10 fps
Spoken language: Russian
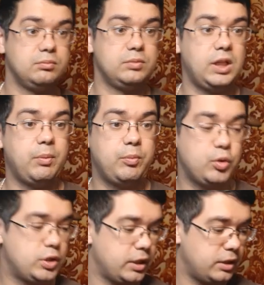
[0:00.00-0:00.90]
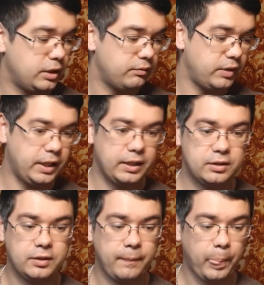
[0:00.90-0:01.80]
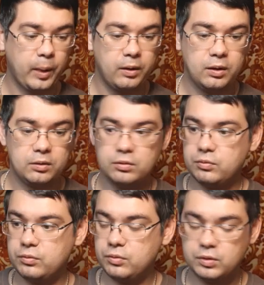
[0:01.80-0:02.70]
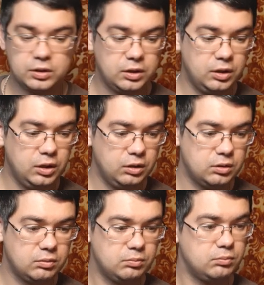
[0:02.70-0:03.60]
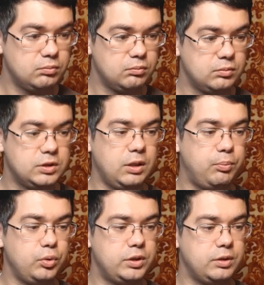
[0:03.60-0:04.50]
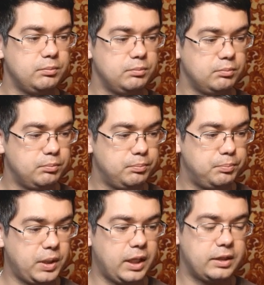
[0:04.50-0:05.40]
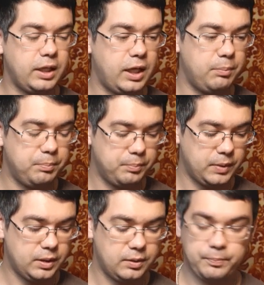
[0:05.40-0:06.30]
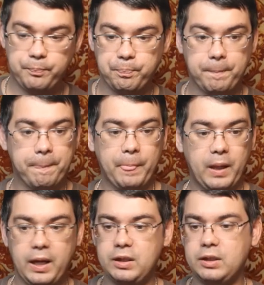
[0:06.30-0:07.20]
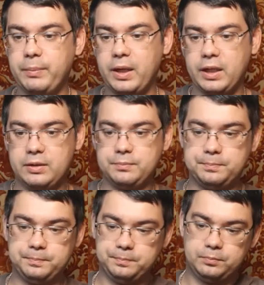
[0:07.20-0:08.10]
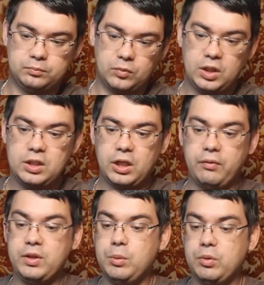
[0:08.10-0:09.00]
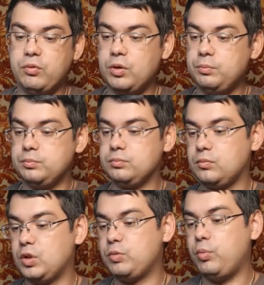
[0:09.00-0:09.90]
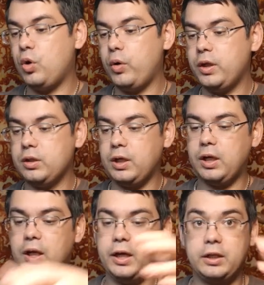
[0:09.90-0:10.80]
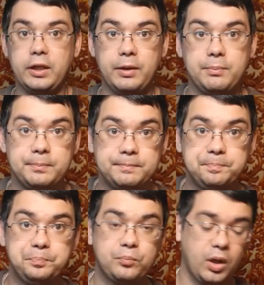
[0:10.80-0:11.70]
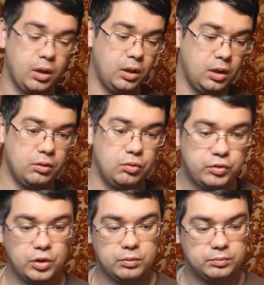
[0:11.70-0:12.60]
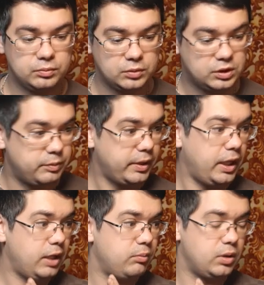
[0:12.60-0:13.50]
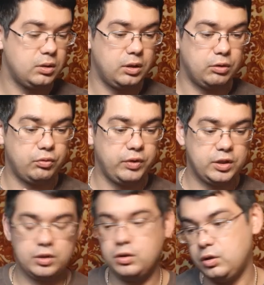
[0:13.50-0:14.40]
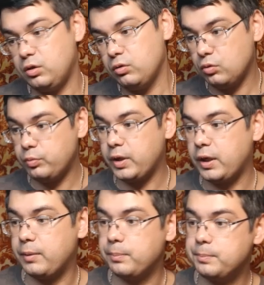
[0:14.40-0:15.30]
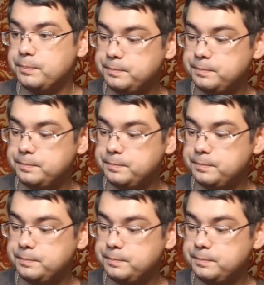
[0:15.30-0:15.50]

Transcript: самый бюджетный вариант. Вот, и запустим, покатаем этот аппарат. И сравним его с Боуи на коллекторе. Ну все, собираем эту вещь и убираем.